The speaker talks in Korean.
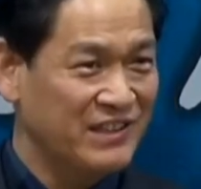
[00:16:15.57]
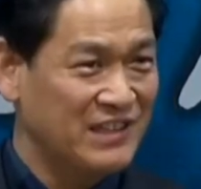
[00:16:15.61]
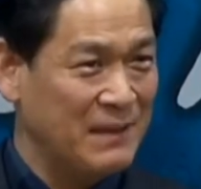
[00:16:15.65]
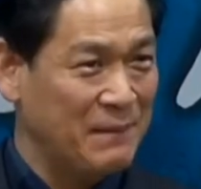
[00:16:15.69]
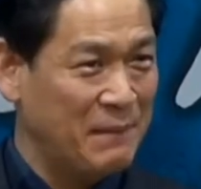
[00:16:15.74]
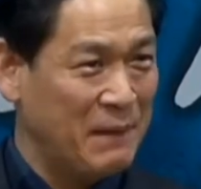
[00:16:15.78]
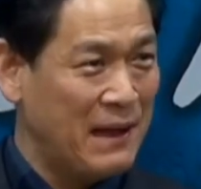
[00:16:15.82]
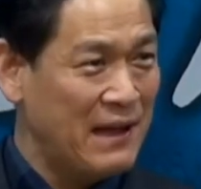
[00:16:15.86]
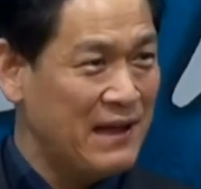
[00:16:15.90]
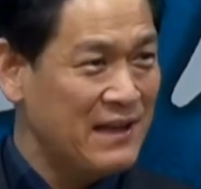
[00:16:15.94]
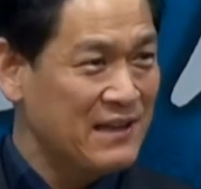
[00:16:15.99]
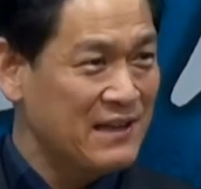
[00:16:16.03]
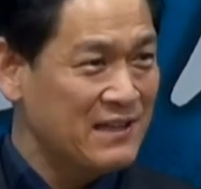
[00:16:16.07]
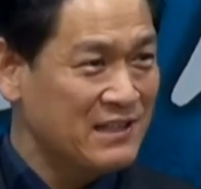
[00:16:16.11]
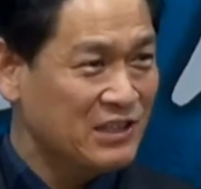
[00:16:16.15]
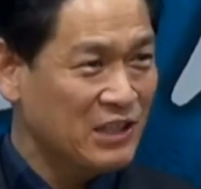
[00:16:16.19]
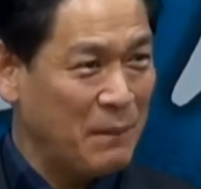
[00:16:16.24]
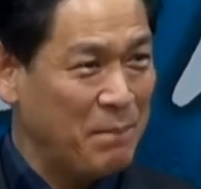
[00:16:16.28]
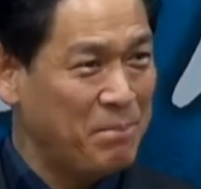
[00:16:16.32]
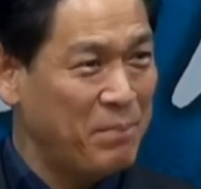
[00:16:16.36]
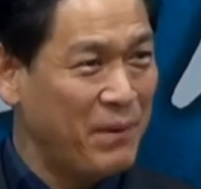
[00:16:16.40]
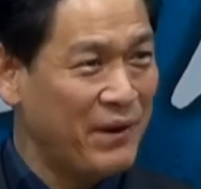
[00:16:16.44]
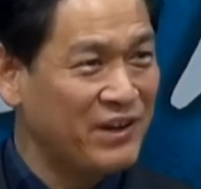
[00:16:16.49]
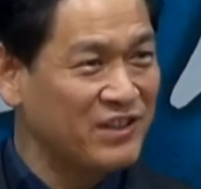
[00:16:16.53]
이제
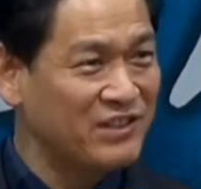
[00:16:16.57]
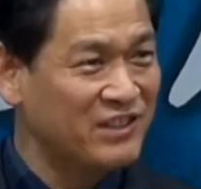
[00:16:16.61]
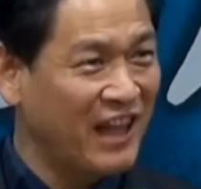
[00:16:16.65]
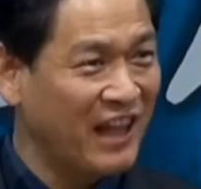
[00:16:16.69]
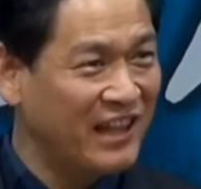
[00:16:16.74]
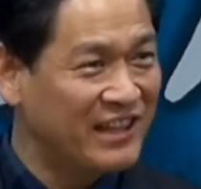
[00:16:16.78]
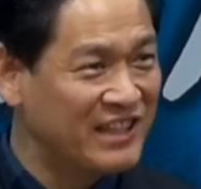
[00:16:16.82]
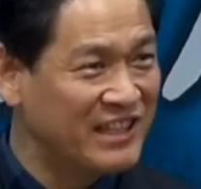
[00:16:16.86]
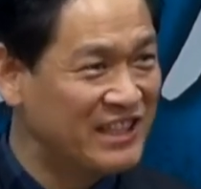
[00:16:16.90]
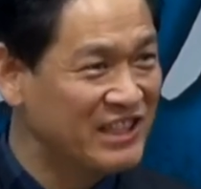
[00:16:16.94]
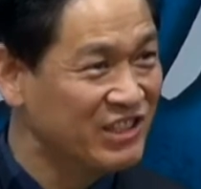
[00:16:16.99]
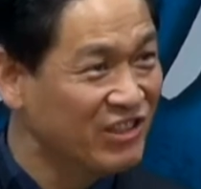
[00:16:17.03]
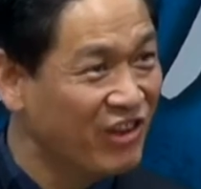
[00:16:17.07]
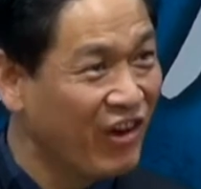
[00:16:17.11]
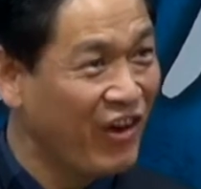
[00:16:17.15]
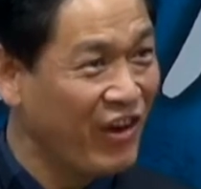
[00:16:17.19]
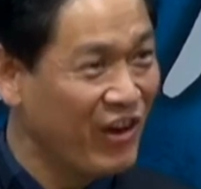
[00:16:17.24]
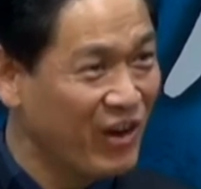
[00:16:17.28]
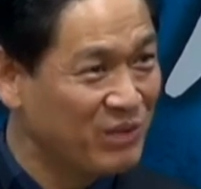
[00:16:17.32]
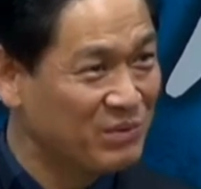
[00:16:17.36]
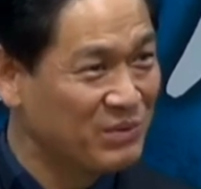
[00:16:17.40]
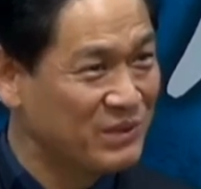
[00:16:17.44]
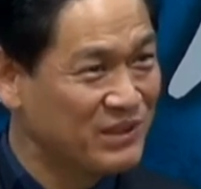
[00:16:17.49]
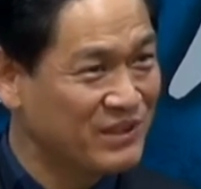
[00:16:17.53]
첫발을 내디딘
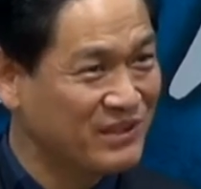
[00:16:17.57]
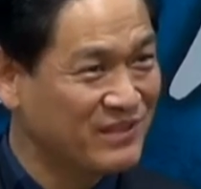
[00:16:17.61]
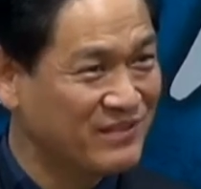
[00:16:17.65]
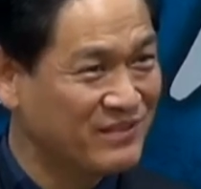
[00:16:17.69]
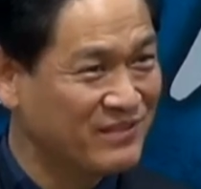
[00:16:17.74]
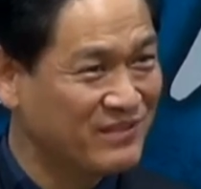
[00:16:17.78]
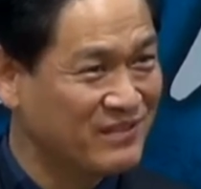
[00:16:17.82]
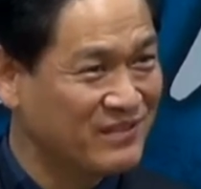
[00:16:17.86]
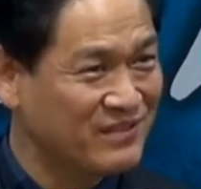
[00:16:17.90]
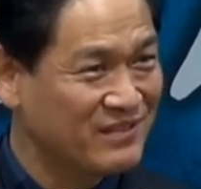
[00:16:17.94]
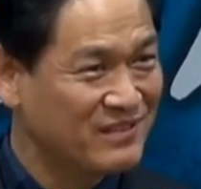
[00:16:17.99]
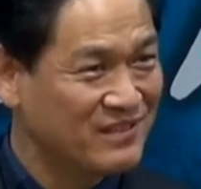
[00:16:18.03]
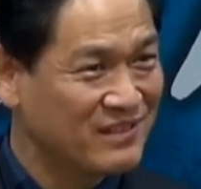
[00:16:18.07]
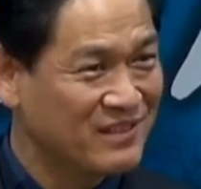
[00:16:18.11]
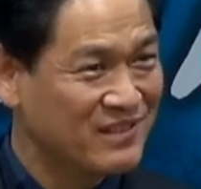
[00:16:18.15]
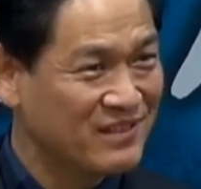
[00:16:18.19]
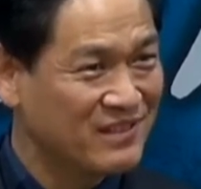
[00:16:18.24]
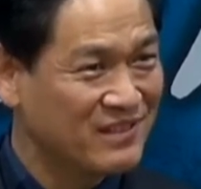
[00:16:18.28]
거예요, 여러분.